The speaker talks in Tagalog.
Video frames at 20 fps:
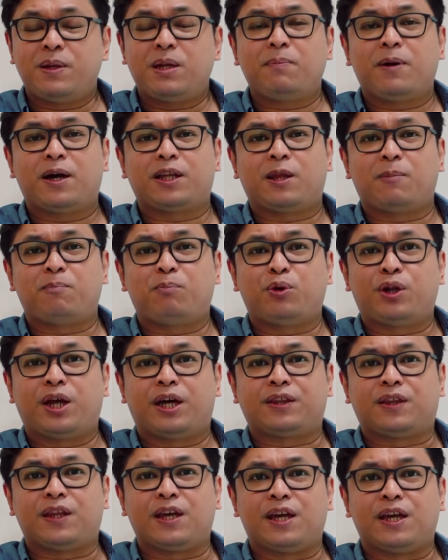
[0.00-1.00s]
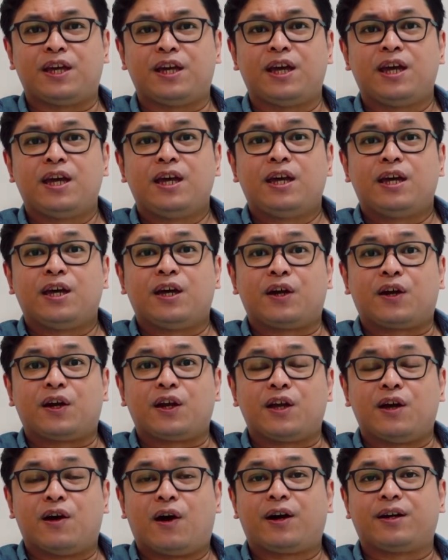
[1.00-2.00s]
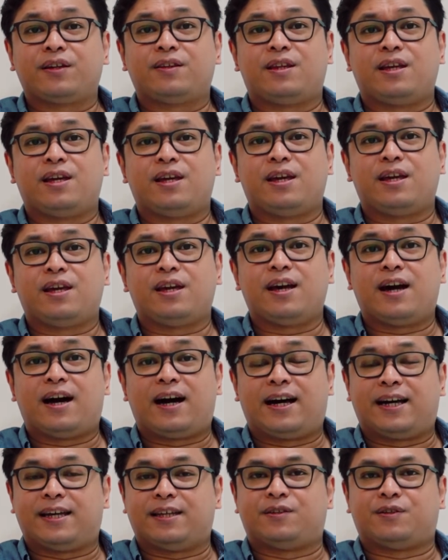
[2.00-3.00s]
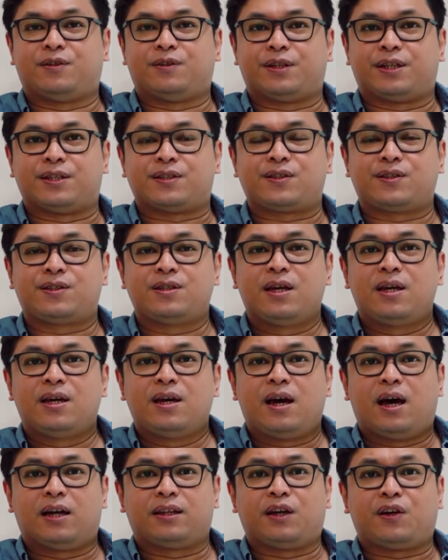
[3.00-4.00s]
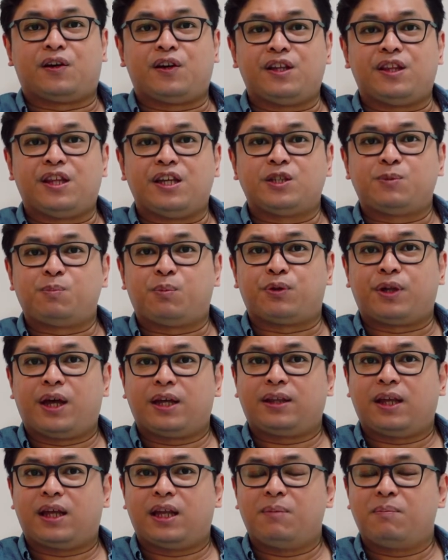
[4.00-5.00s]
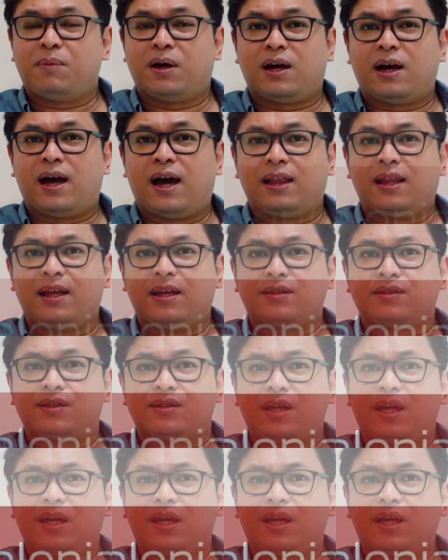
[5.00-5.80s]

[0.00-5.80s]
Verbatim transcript: pinamagatan po natin regarding idleness. At ang readings po natin ay magagaling sa